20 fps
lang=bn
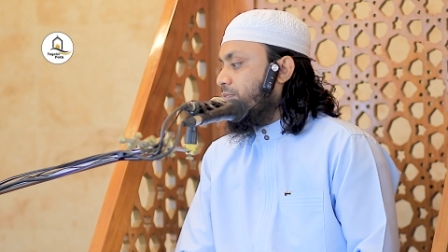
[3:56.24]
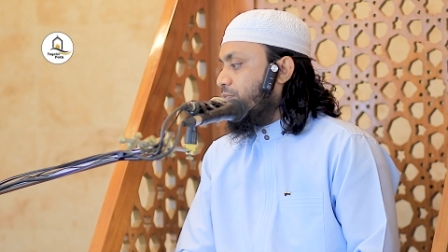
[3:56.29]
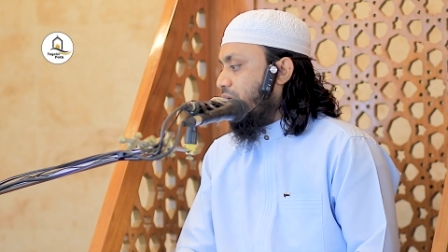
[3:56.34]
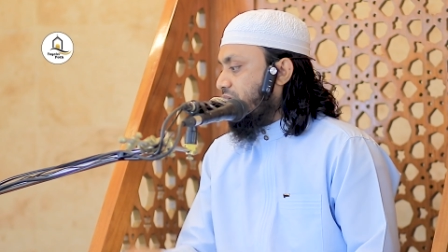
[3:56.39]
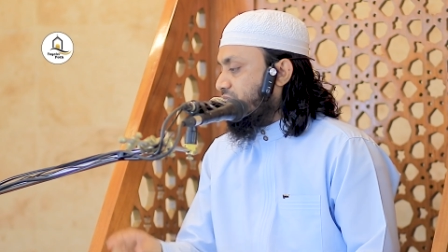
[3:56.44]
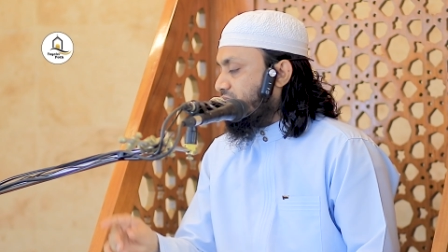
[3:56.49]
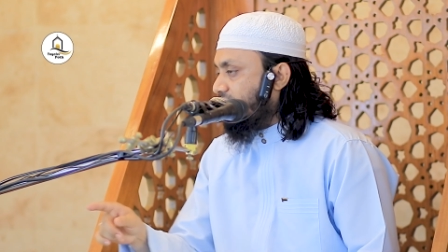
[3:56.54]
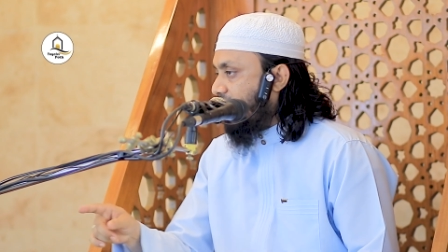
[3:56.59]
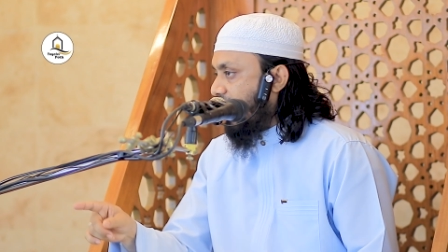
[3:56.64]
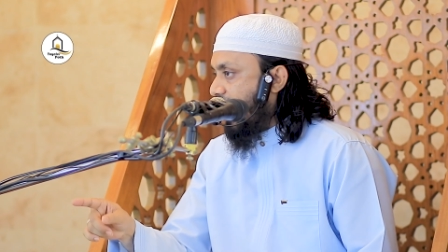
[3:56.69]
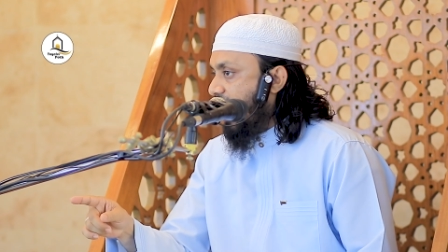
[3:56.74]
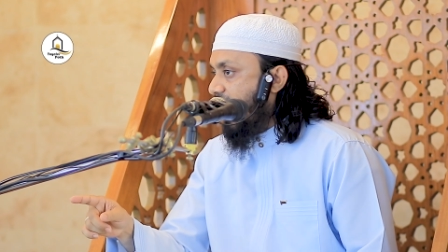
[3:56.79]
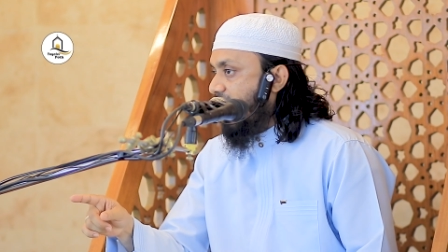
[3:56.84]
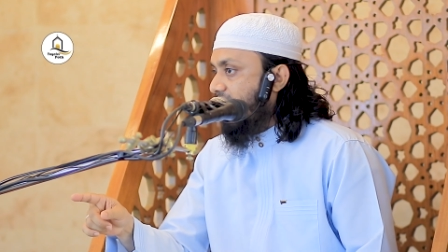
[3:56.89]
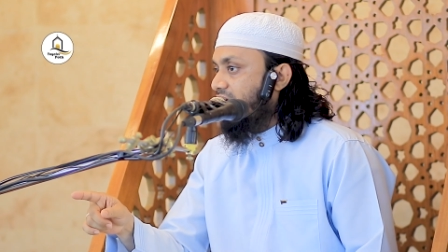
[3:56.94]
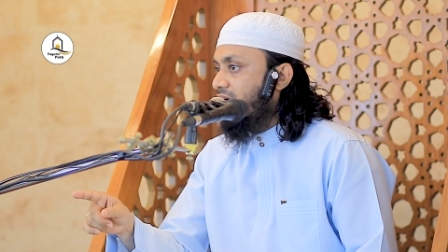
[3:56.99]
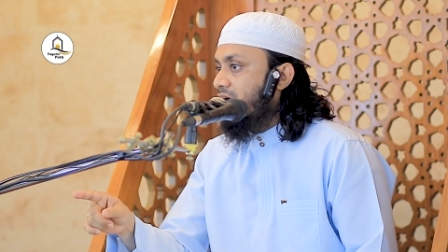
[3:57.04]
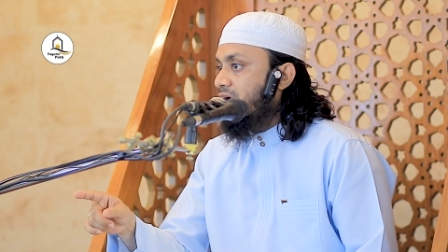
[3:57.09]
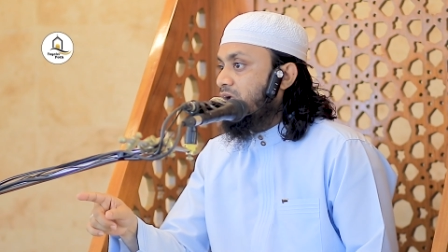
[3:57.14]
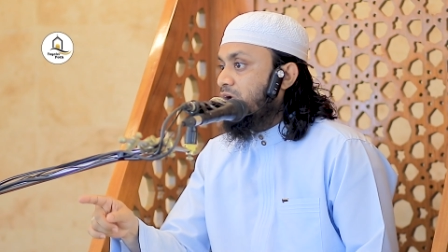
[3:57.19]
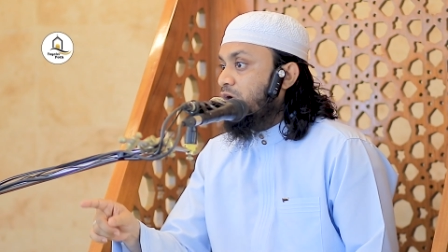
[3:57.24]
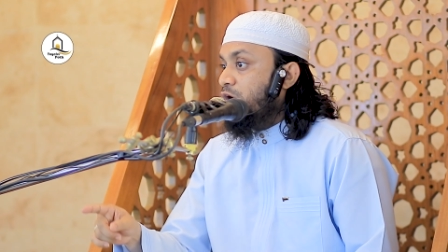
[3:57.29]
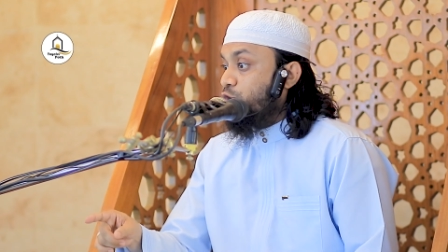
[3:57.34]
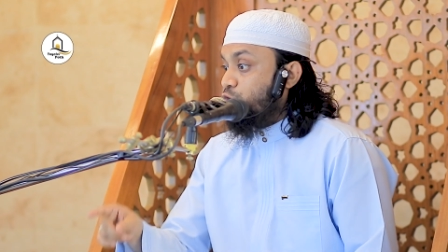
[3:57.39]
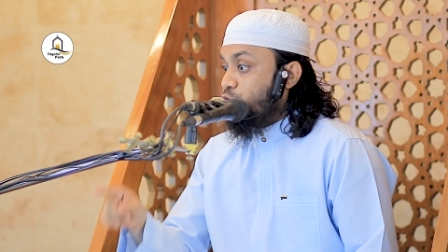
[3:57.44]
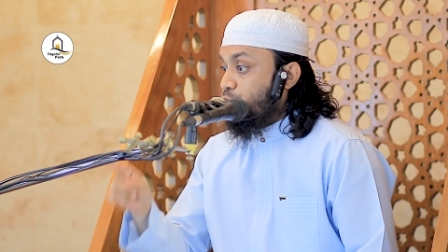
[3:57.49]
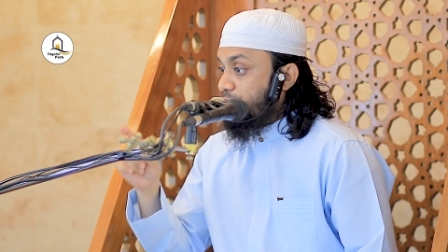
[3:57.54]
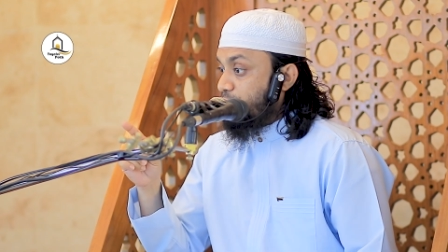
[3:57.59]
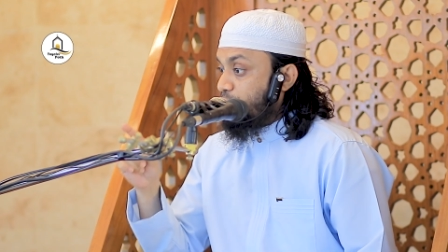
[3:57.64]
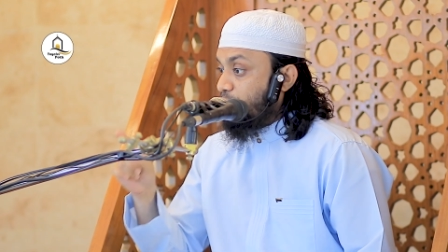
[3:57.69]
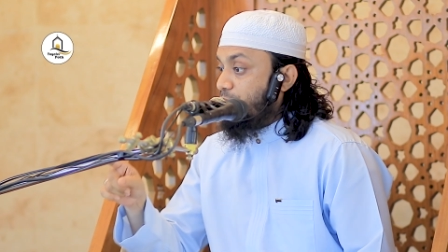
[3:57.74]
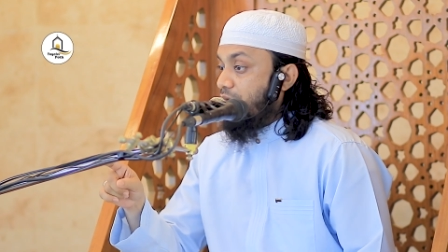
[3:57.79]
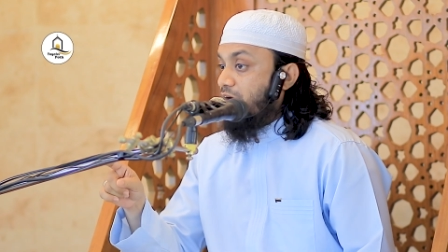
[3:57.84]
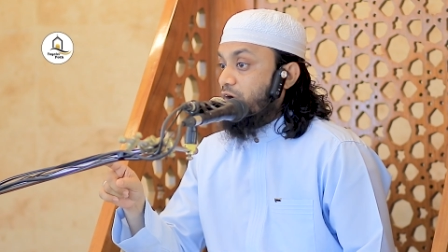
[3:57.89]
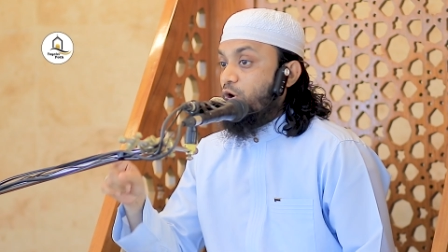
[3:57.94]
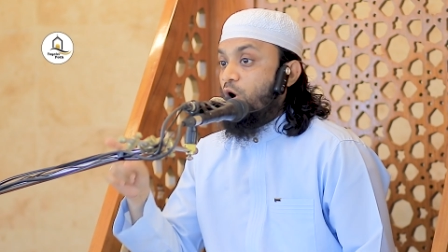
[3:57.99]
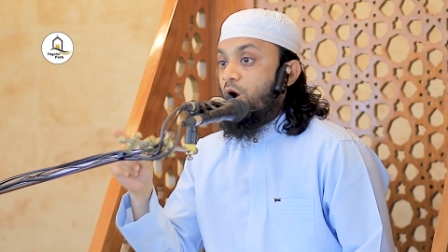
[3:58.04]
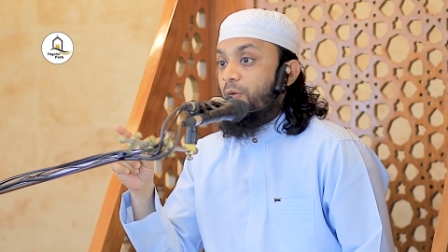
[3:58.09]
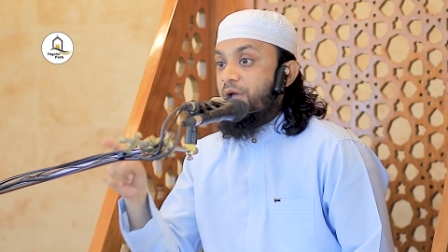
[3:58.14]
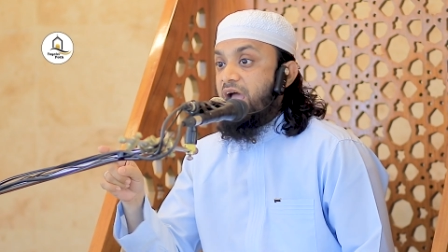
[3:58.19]
বান্দা তুমি তোমার
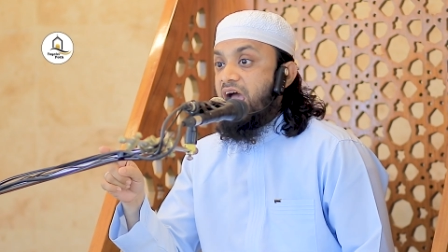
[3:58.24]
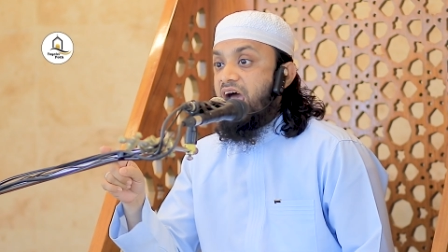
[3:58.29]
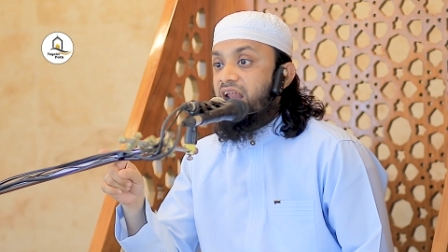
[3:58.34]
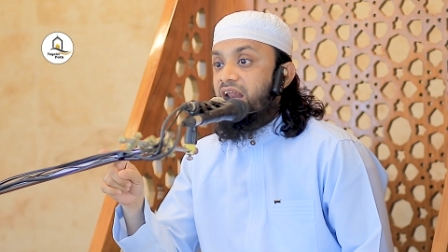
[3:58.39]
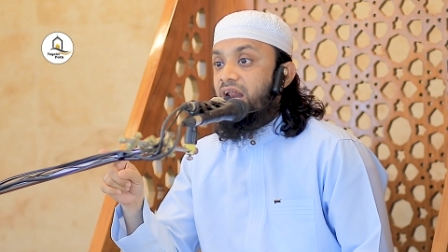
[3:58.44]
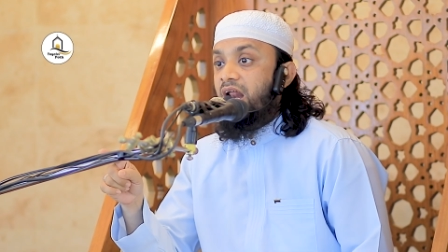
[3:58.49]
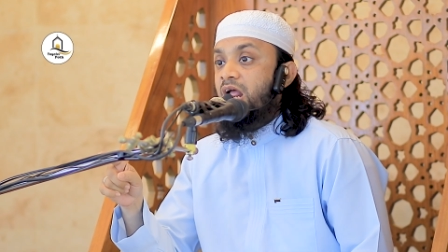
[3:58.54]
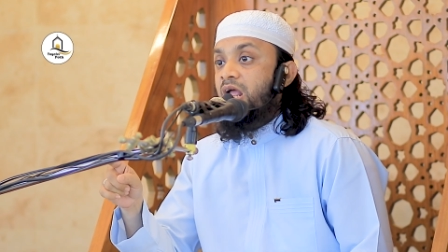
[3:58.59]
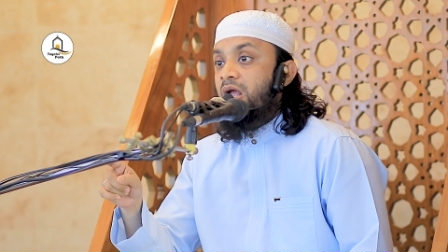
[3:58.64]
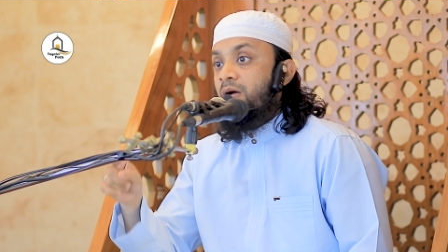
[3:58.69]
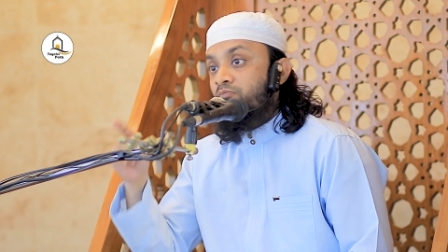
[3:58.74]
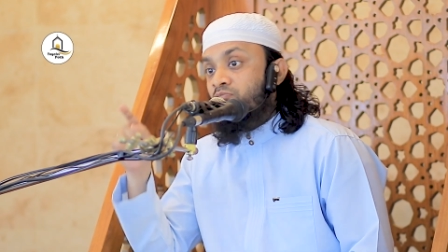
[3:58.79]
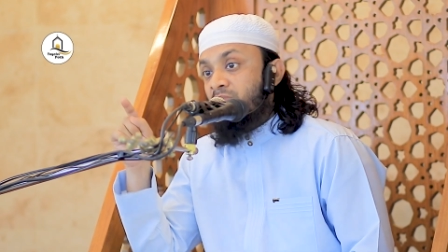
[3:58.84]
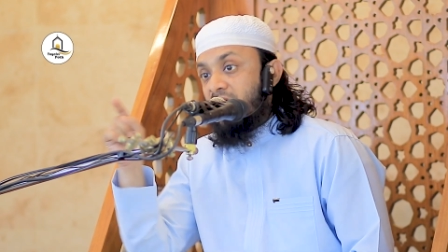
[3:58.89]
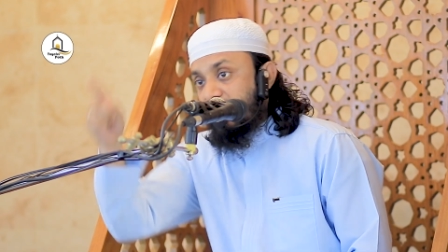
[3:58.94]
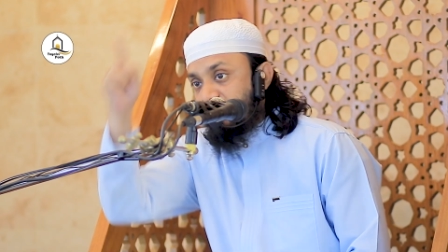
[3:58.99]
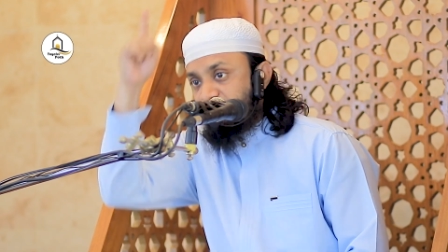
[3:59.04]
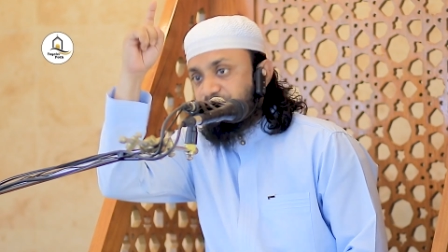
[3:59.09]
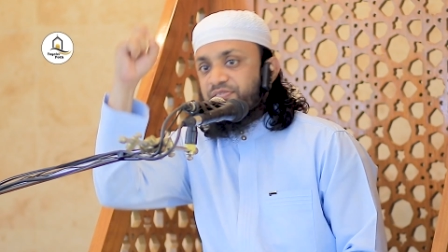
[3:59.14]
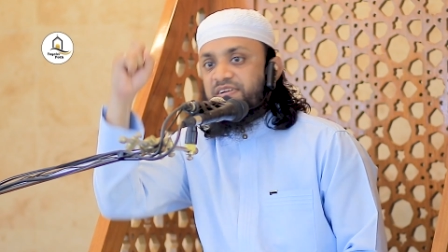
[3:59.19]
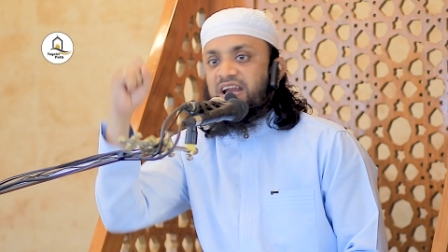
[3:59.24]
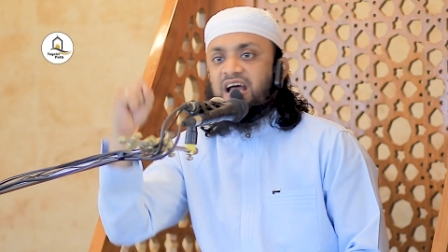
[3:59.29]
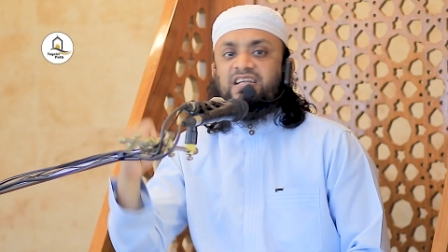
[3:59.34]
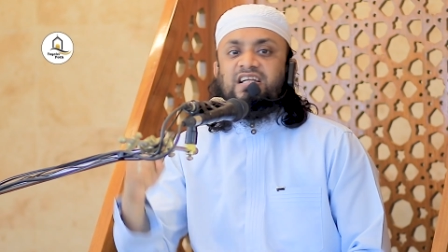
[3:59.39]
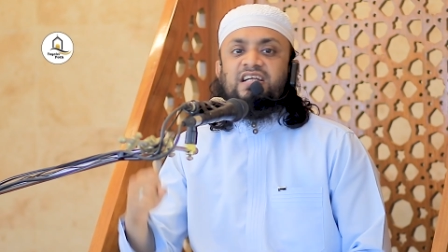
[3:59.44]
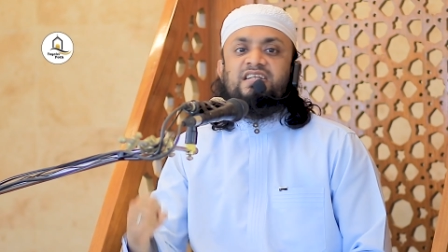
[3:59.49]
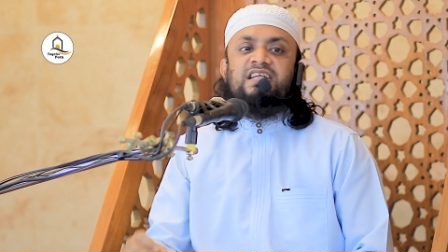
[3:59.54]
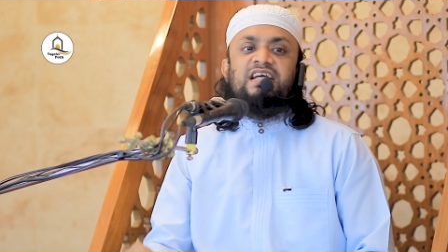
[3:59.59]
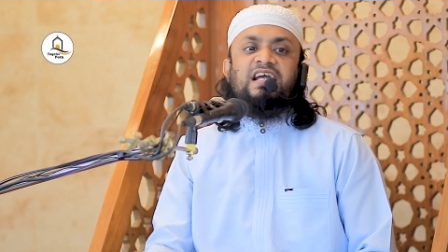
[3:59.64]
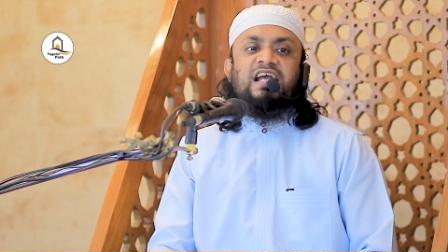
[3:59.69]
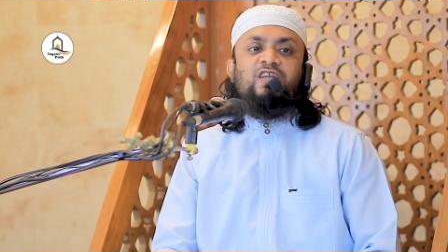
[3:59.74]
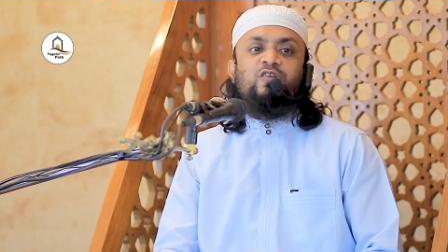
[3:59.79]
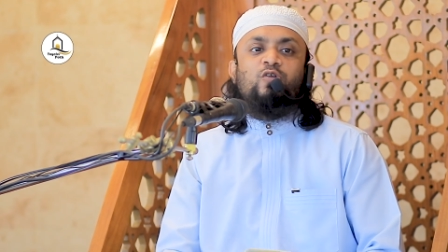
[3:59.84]
রবের মাগফিরাতের দিকে